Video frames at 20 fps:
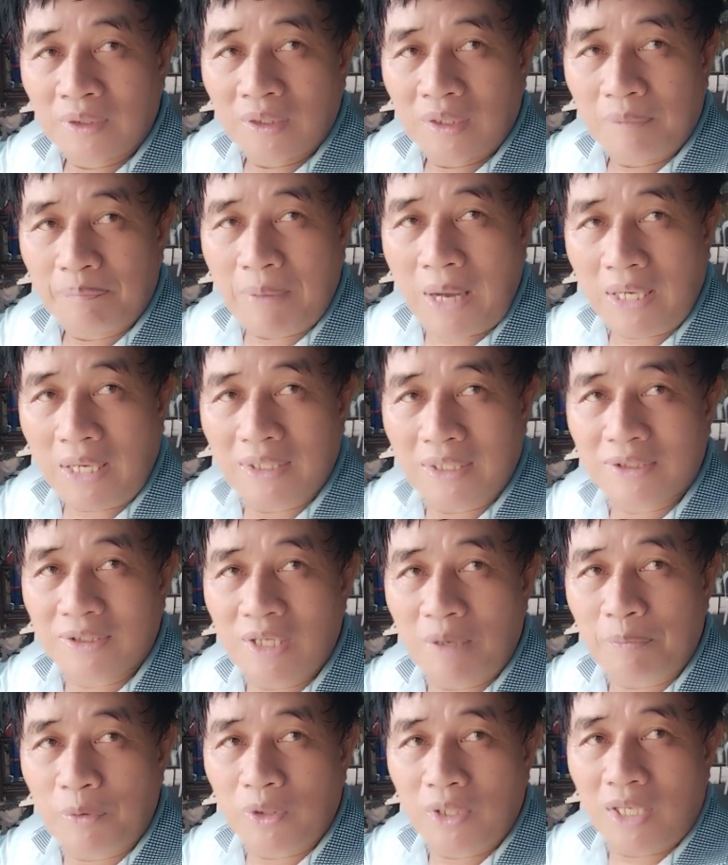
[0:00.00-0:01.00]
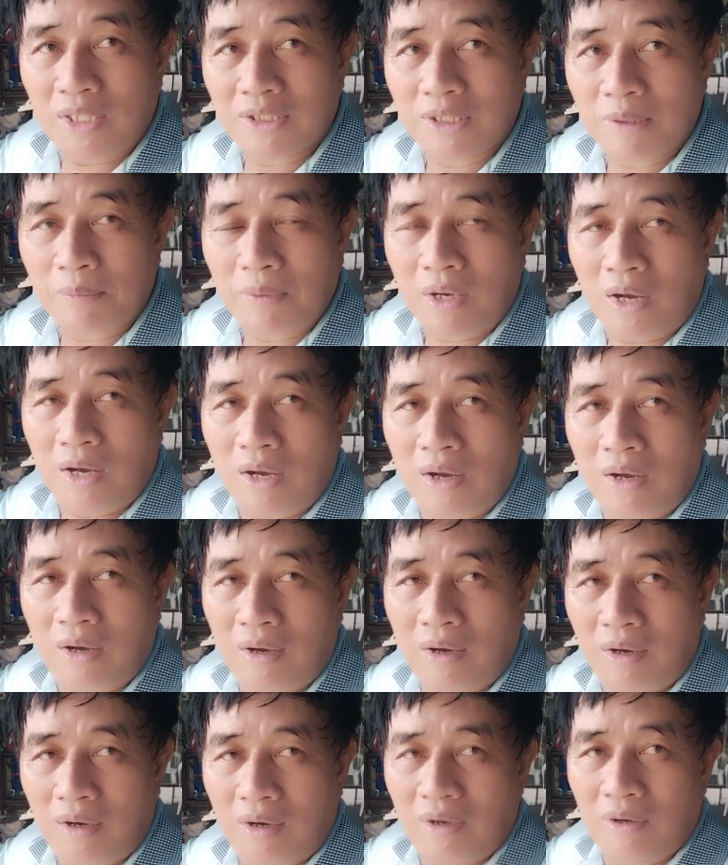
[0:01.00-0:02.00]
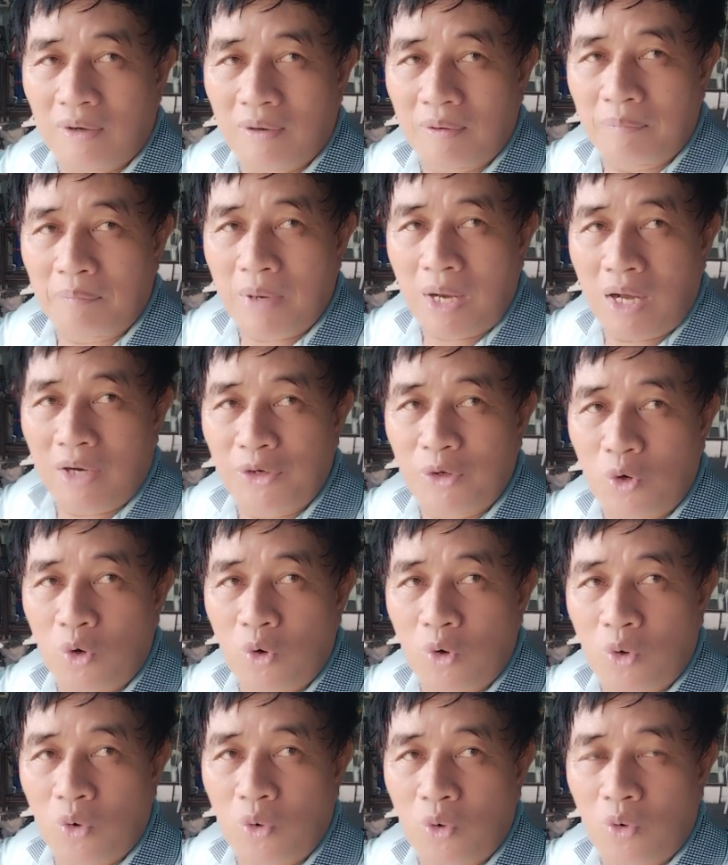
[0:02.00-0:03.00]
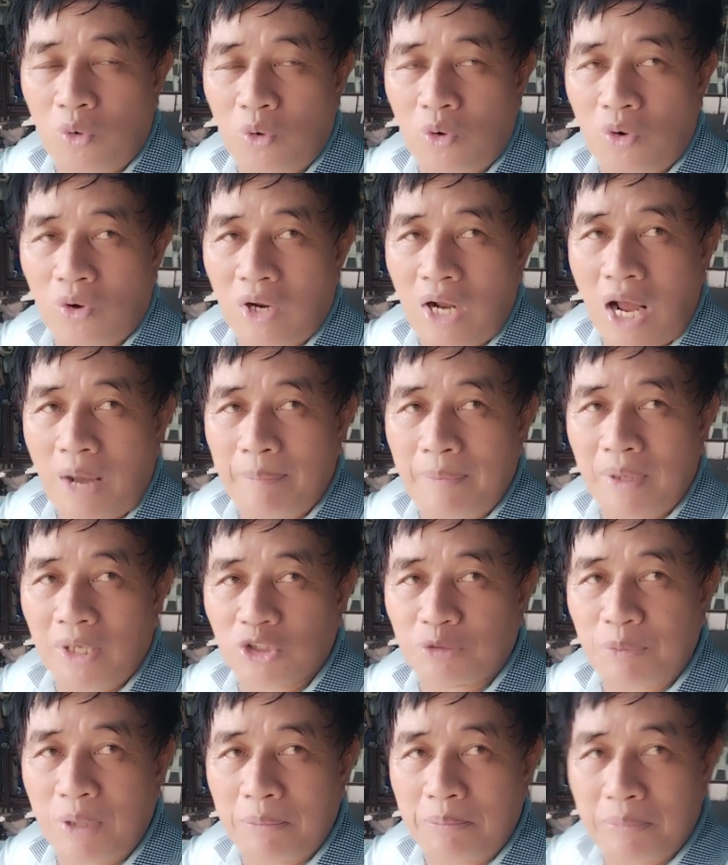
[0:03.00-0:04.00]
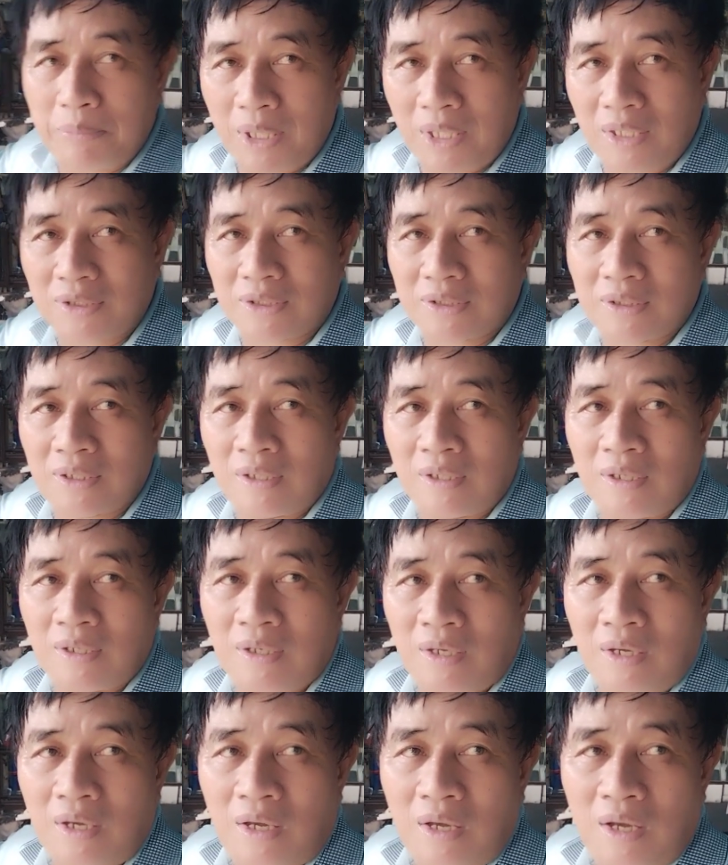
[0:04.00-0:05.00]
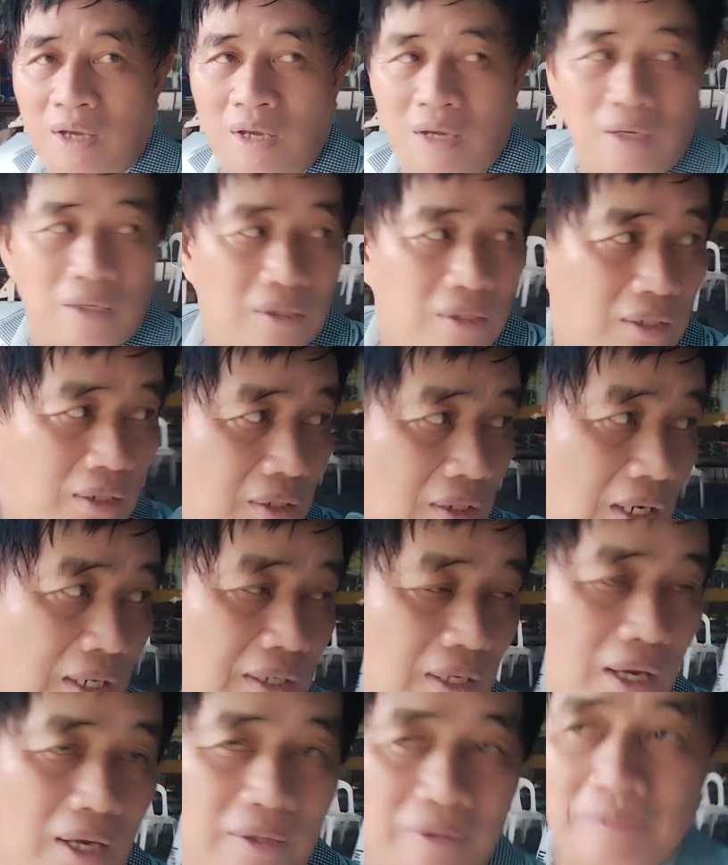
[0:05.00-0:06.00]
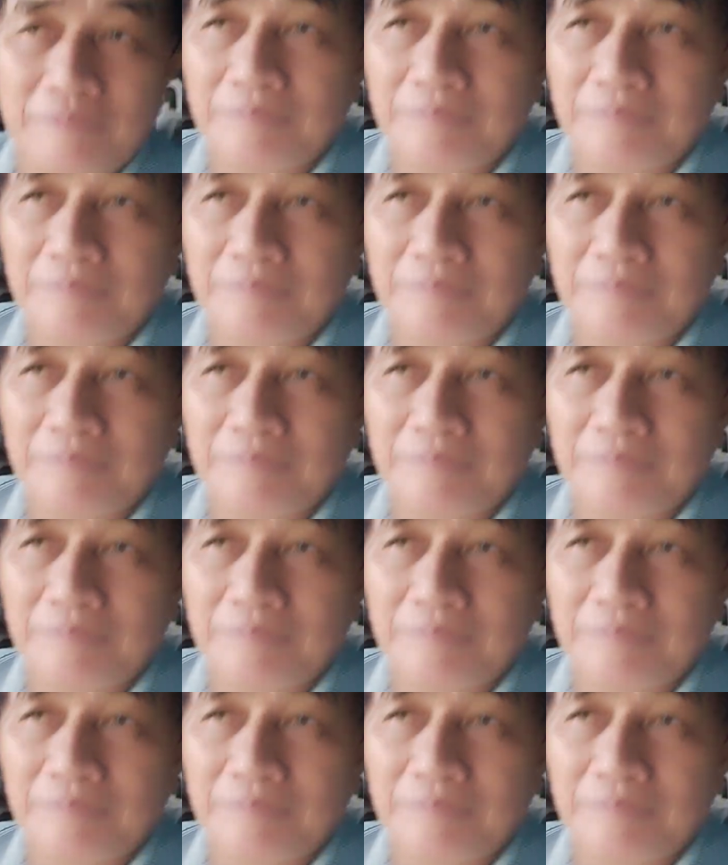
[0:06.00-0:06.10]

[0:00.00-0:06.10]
Package na po yan sa mga, mga new commerce members. Ayan.